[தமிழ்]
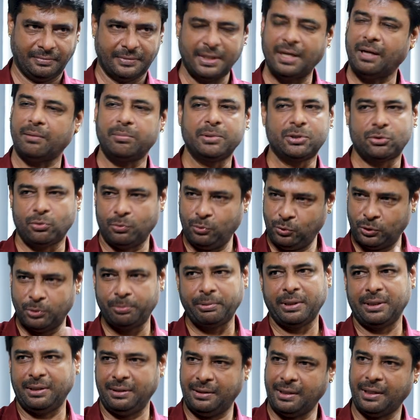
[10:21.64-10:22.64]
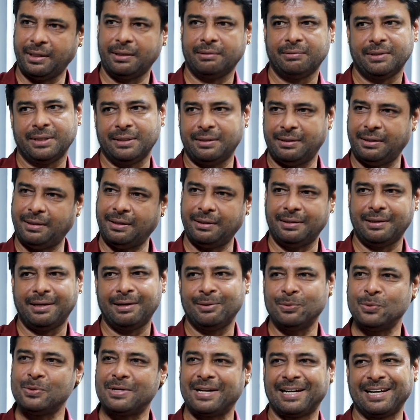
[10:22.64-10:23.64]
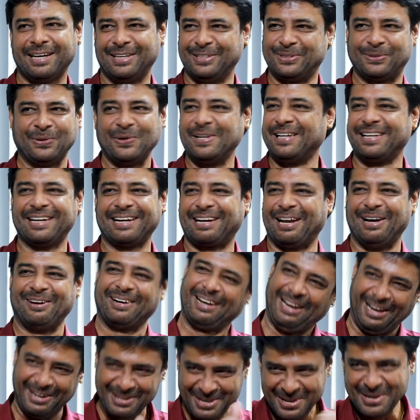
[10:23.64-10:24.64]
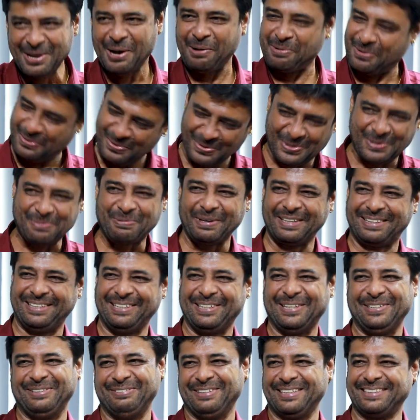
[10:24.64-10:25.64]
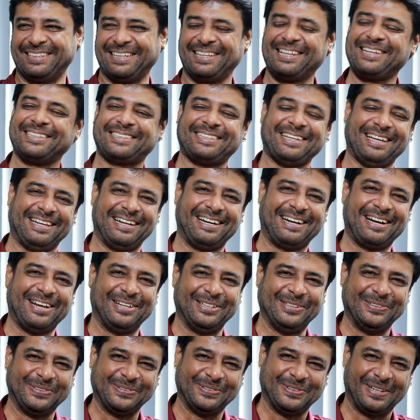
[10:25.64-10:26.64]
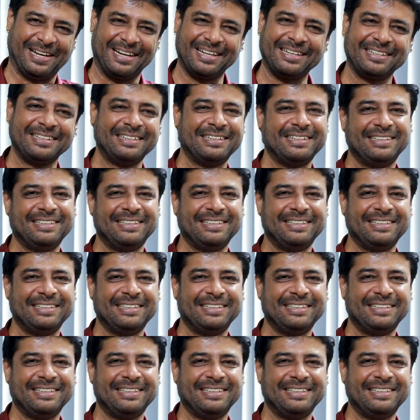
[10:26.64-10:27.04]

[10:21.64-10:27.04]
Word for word: இல்லை அப்படி உசுப்பேத்தி தான் இங்கே வந்தது அதனால் விட்டுருங்க சொல்லியிருக்கலாம்ல அப்படி உசுப்பேத்தி தான் வந்தது அதனால் அது ஒன்றும் இல்லை